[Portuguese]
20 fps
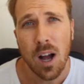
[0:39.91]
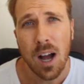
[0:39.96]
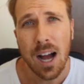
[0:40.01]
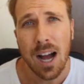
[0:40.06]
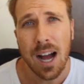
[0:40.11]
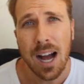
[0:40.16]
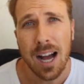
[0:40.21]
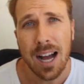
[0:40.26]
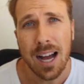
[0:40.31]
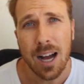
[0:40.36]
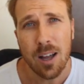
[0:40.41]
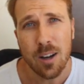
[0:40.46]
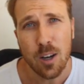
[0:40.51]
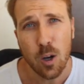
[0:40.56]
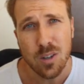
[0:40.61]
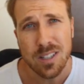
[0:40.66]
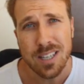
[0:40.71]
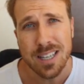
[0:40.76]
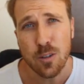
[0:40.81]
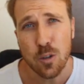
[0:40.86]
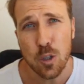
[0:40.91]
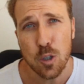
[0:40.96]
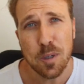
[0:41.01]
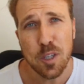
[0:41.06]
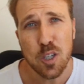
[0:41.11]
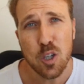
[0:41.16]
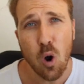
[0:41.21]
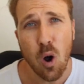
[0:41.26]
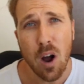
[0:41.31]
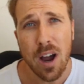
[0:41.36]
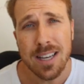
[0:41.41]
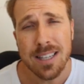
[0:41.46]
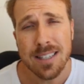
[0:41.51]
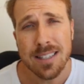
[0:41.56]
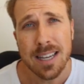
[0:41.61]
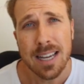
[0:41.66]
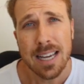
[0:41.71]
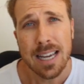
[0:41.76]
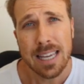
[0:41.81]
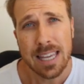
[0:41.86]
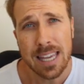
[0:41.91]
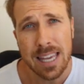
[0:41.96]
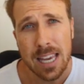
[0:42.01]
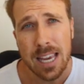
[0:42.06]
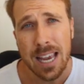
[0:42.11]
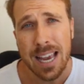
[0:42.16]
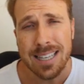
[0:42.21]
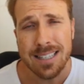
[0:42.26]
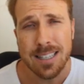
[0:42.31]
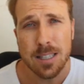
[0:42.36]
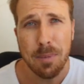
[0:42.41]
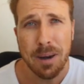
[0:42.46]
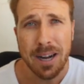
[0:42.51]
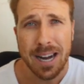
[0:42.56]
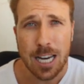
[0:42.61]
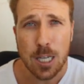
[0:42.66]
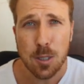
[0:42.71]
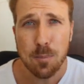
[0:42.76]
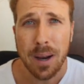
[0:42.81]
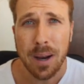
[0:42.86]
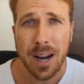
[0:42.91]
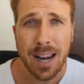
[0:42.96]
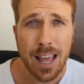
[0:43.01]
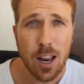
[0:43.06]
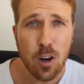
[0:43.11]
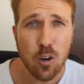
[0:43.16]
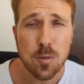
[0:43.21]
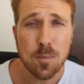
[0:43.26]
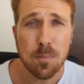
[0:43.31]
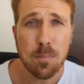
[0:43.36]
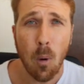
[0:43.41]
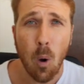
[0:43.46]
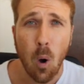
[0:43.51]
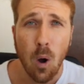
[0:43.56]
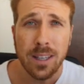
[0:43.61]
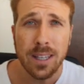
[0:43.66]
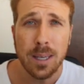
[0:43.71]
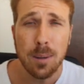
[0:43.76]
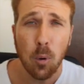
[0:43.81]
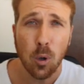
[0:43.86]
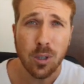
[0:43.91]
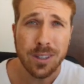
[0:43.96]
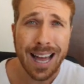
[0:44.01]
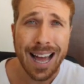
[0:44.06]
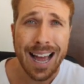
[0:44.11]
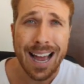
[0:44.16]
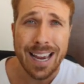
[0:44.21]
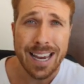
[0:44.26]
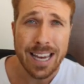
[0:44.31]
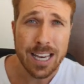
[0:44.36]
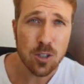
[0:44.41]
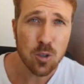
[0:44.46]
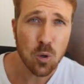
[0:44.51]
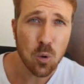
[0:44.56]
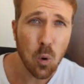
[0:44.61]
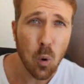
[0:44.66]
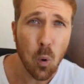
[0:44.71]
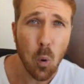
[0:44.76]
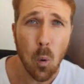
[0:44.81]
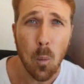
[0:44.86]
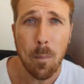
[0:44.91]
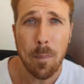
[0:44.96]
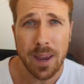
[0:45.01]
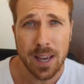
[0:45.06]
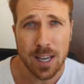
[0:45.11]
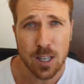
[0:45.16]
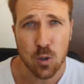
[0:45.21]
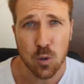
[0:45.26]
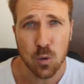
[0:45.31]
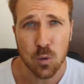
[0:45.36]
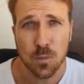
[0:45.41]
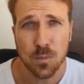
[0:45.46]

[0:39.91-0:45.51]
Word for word: a, a, negociação de bitcoins, que esses mercados paralelos podem botar a risco o peso.